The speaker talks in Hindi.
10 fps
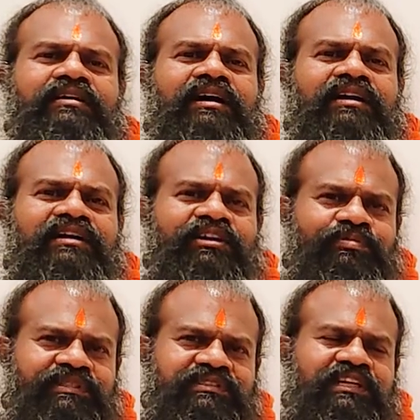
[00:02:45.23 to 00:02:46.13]
हंड्रेड
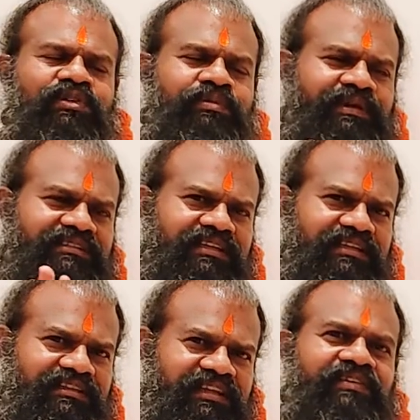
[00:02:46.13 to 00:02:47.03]
रुपीज़ सौ रुपये दे
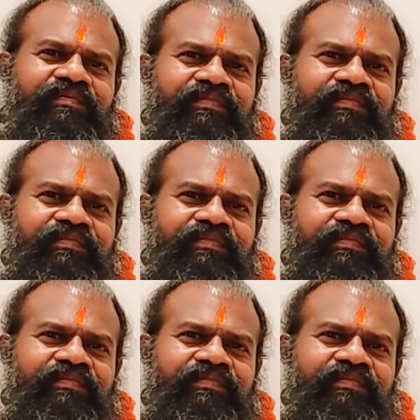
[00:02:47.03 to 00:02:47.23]
देते हैं